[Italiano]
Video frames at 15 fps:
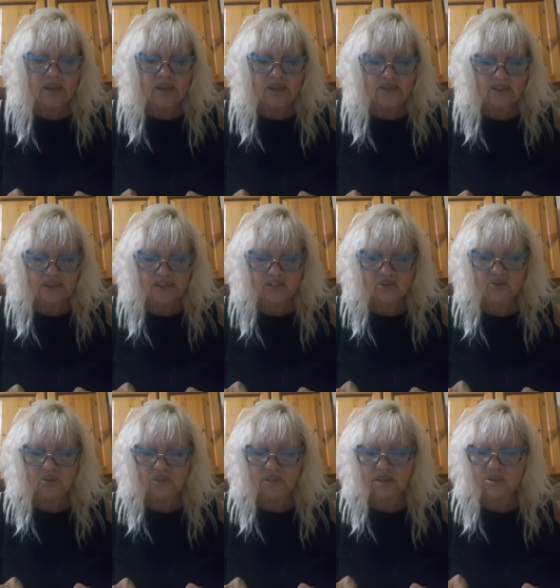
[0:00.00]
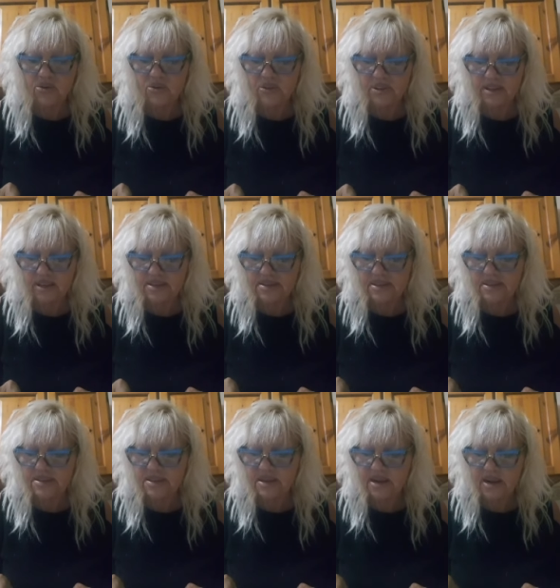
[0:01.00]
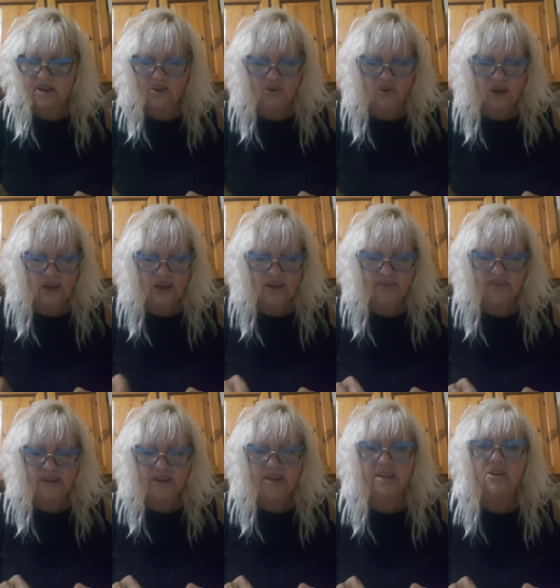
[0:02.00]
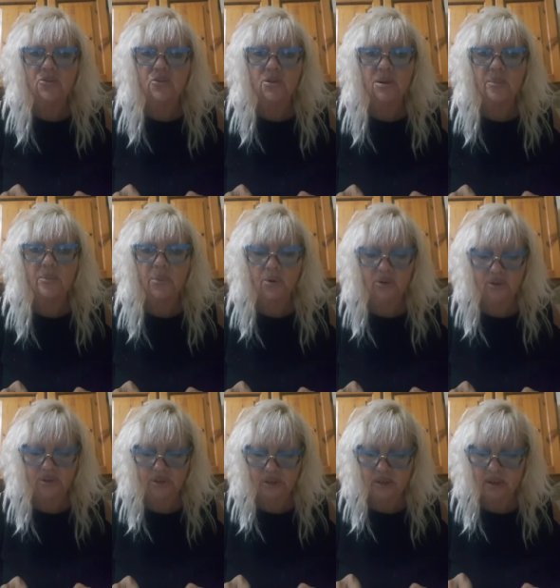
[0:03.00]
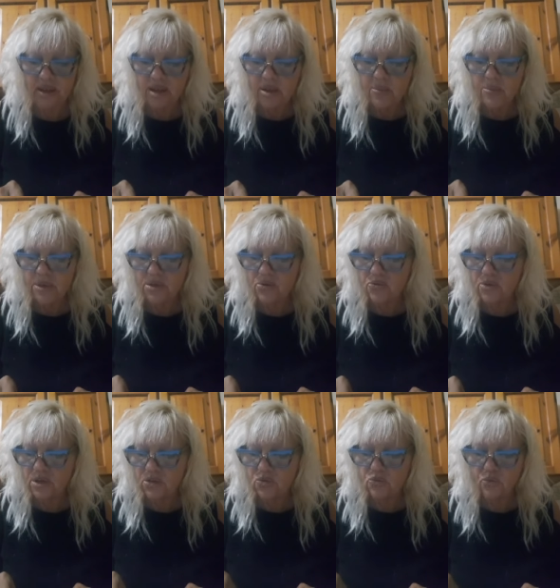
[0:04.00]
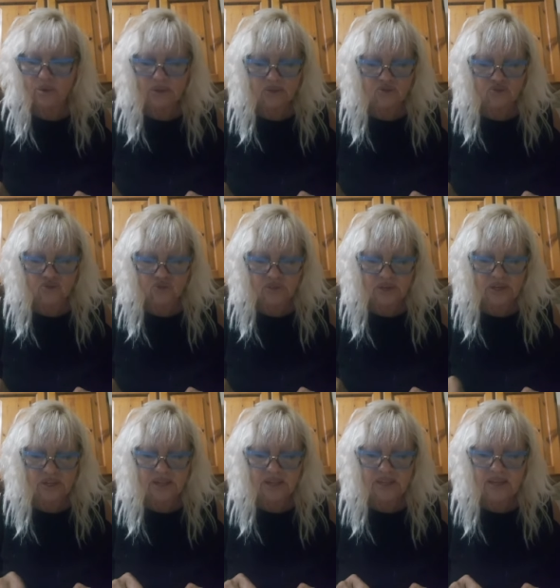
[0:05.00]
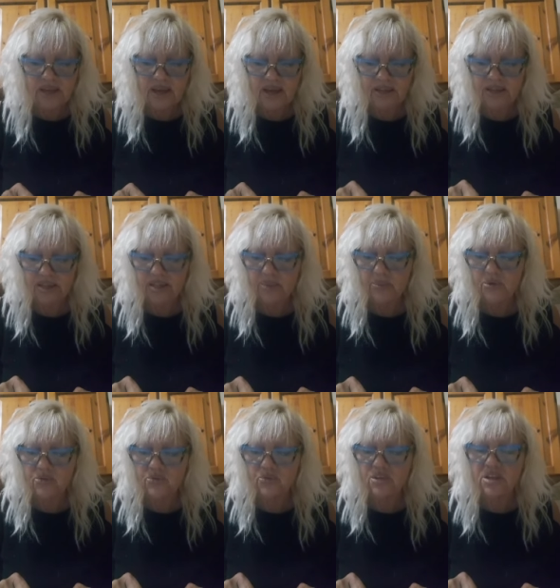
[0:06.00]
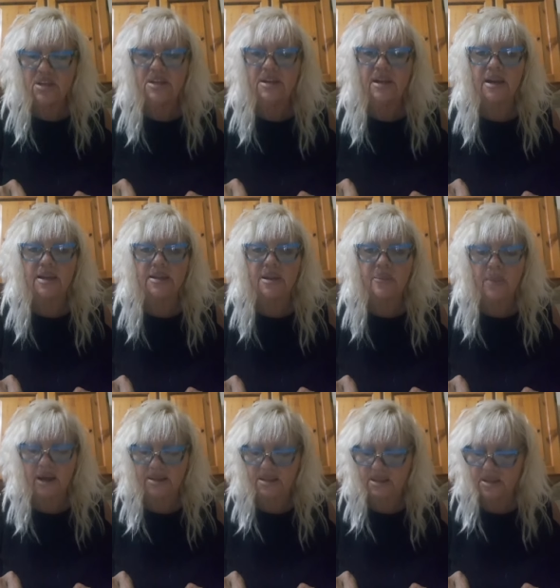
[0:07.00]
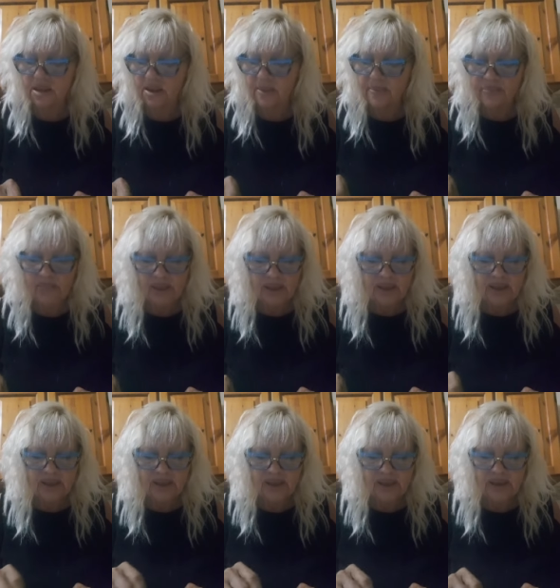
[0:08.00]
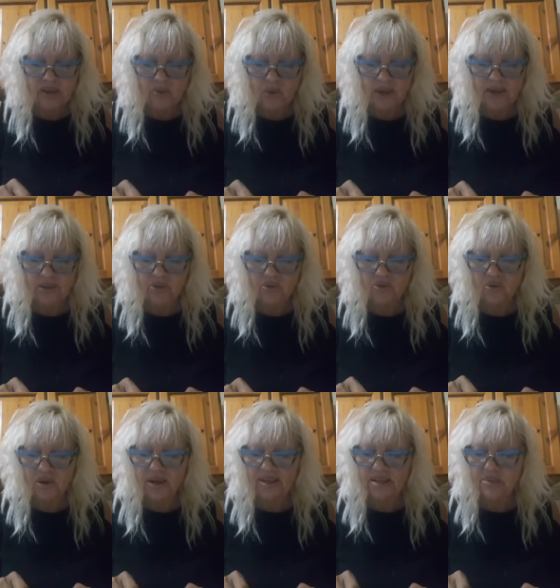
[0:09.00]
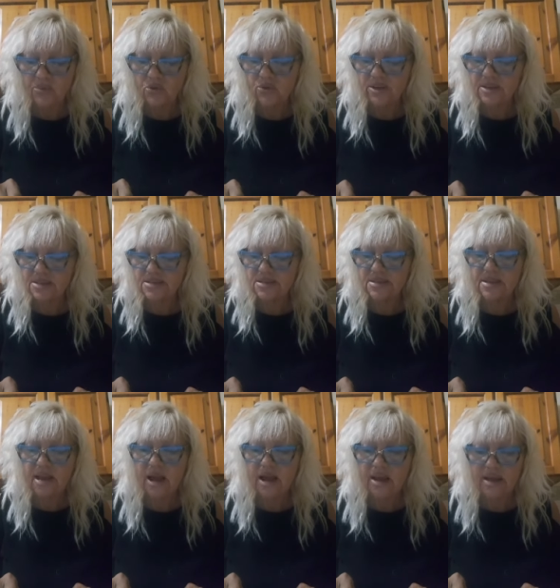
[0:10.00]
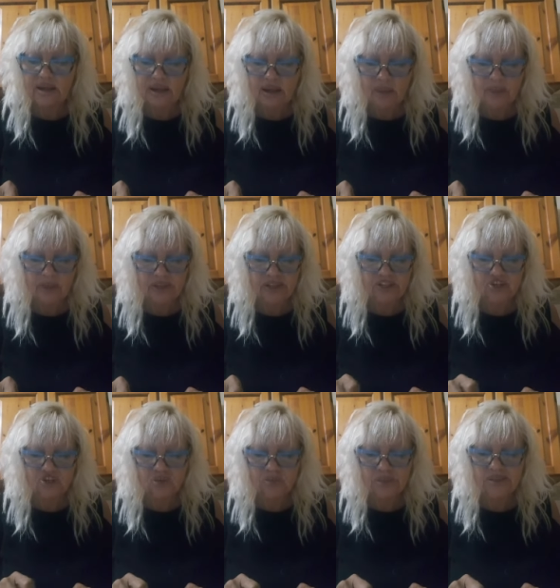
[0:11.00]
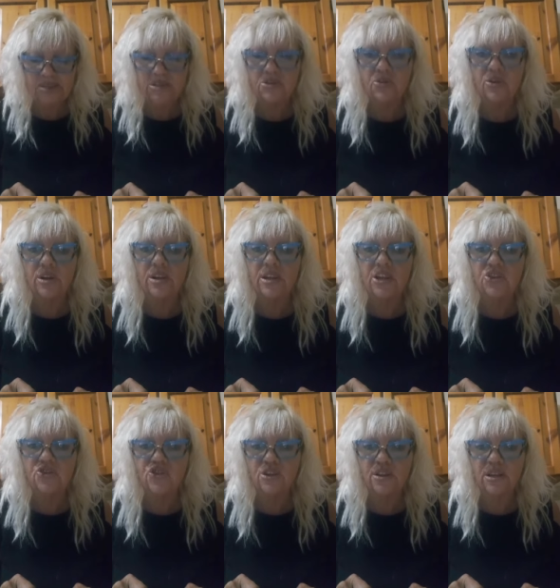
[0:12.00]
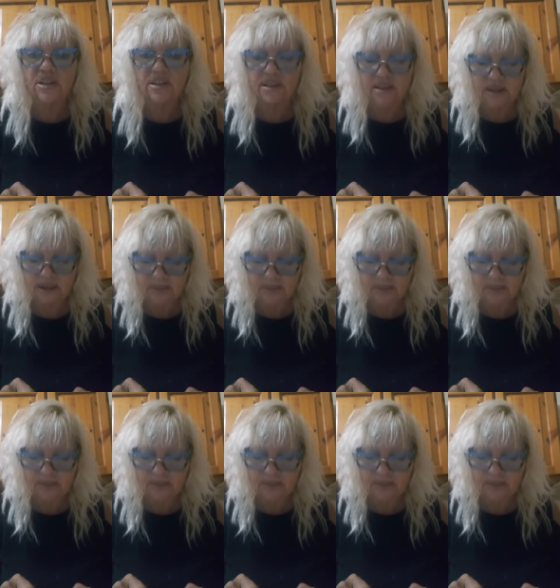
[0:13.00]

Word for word: i vescovi del nord-est saranno a Cavallino Tre Porti per una due giorni dedicata ad approfondire le tematiche che riguardano la democrazia e la partecipazione dei cittadini